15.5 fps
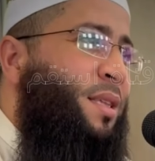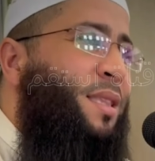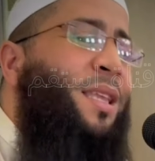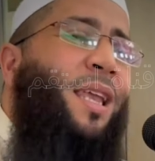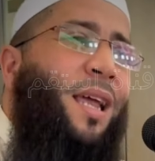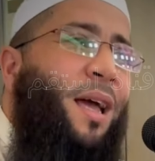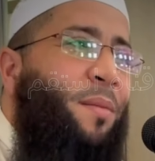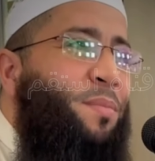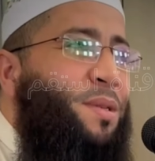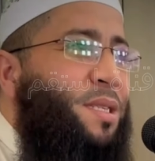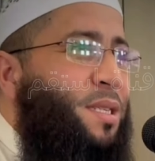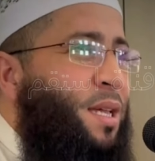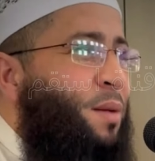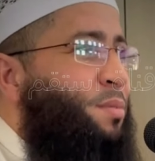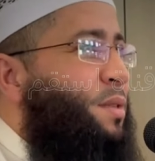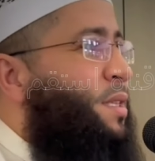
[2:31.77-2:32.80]
ديرها
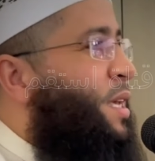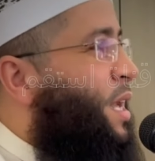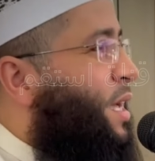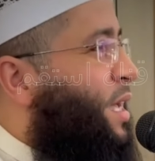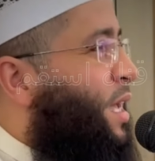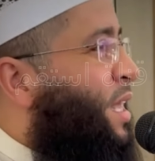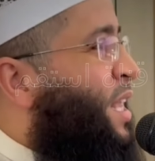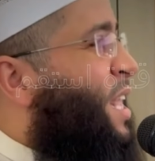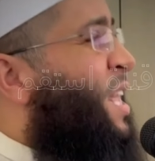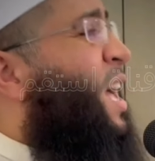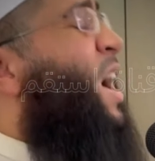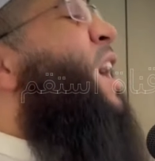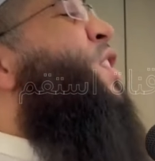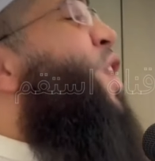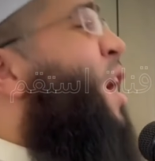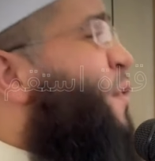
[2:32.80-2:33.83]
بالسبت ديرها كذا
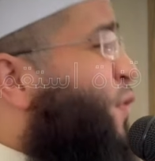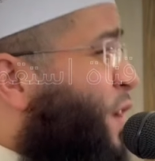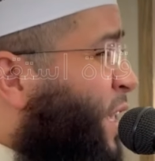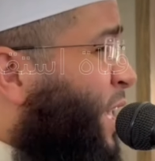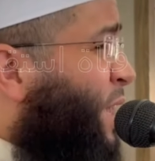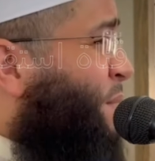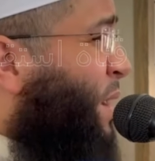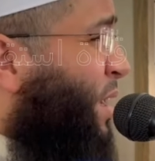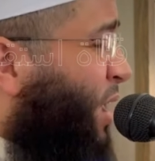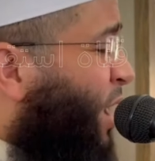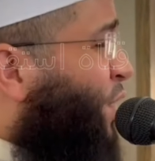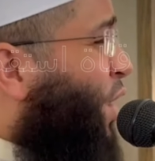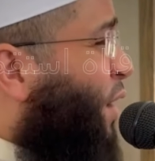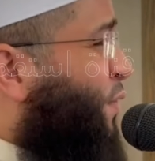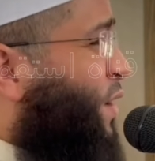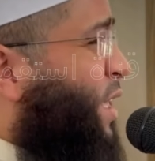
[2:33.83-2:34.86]
أضعف الإيمان
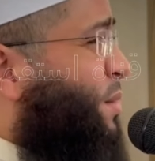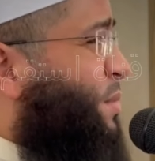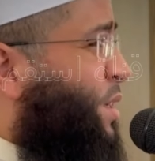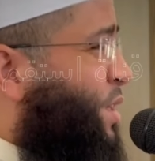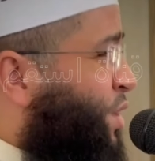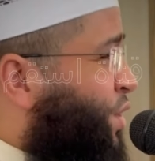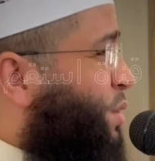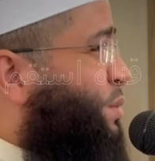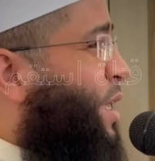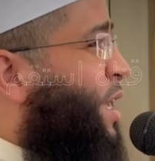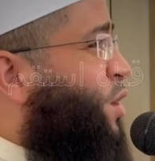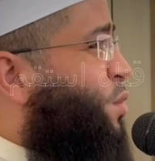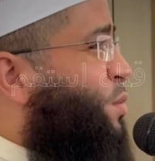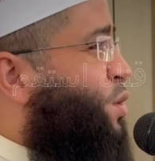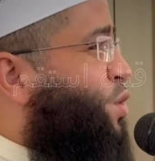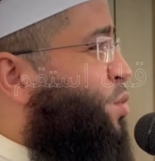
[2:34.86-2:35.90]
أضعف الإيمان نظمتها
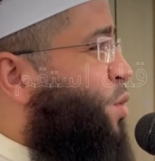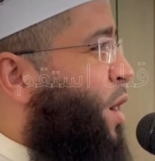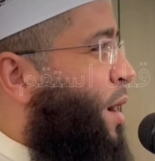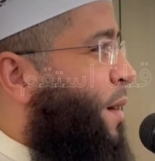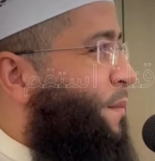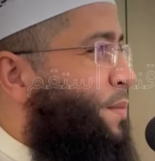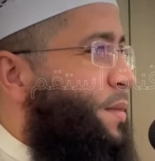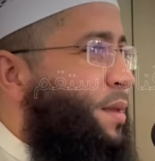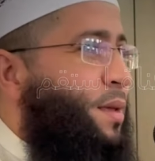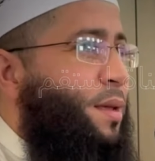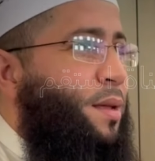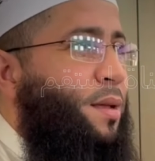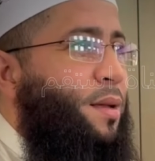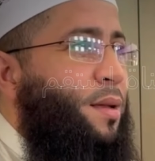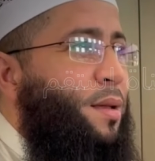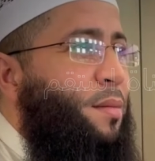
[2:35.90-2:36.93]
يوم الجمعة
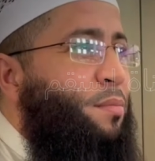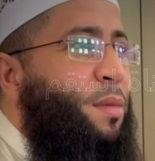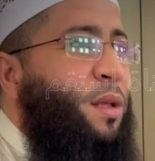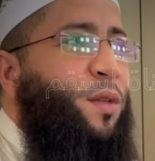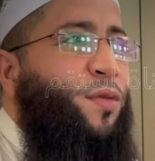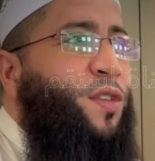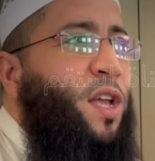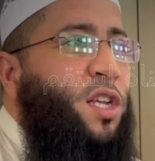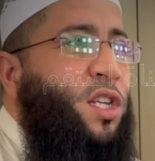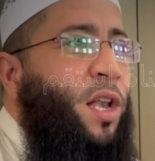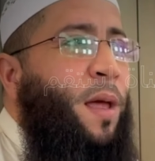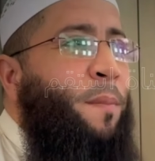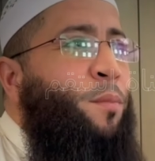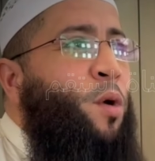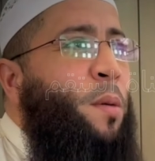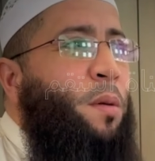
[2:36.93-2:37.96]
ما تفتحش
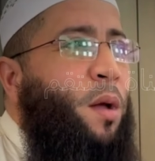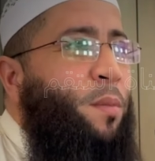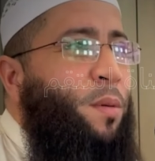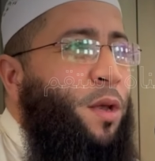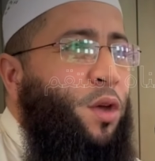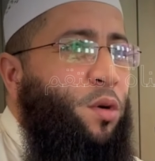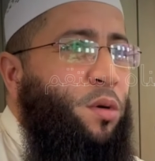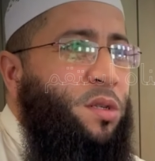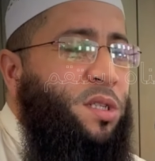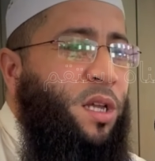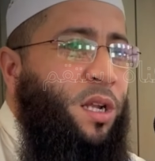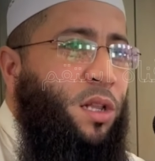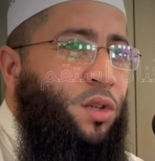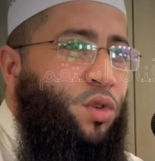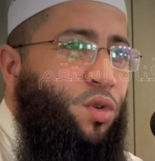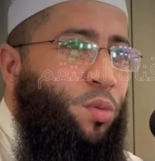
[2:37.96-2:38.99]
الأبواب قبل يوم
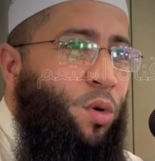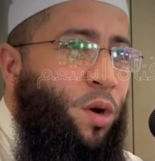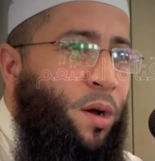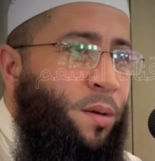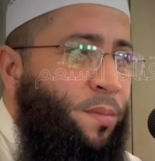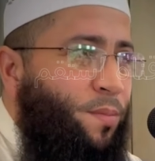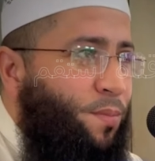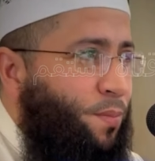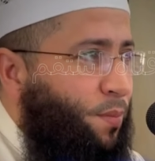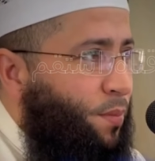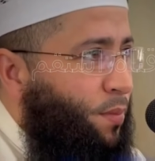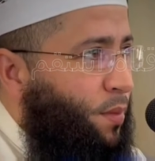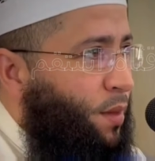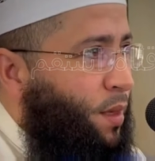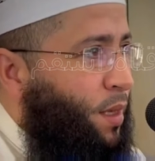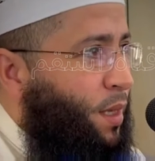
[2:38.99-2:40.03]
صلاة الجمعة
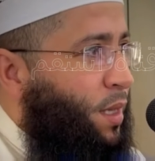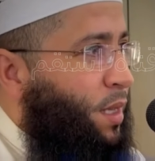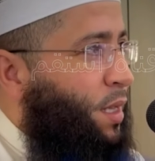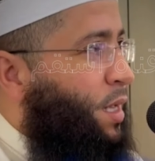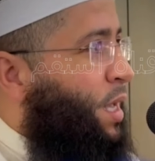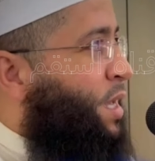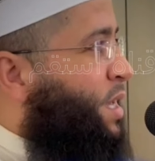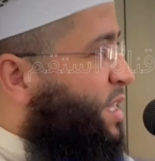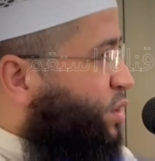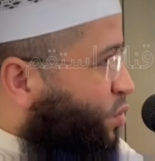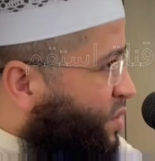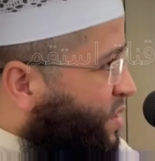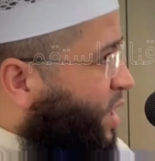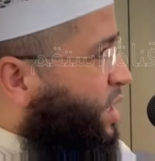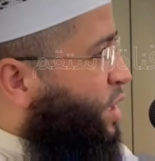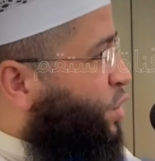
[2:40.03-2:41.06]
الناس
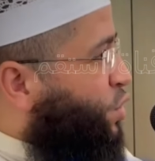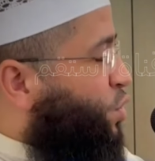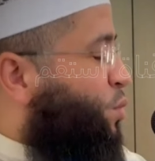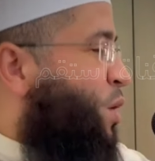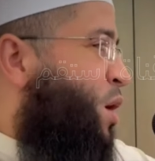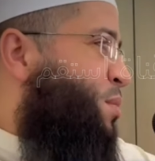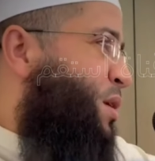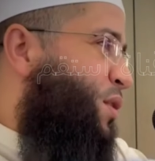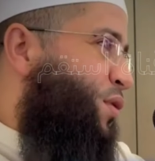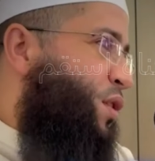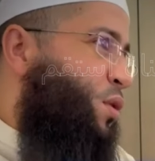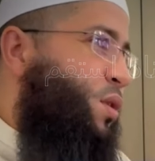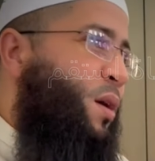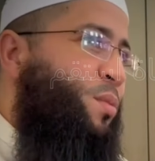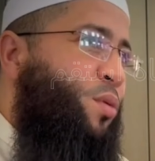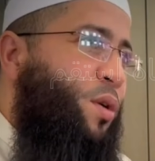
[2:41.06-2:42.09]
تصلي الجمعة ما
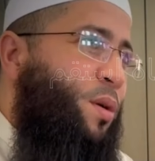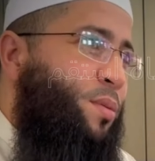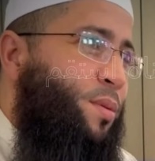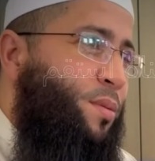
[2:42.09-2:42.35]
تفتحوا الأبواب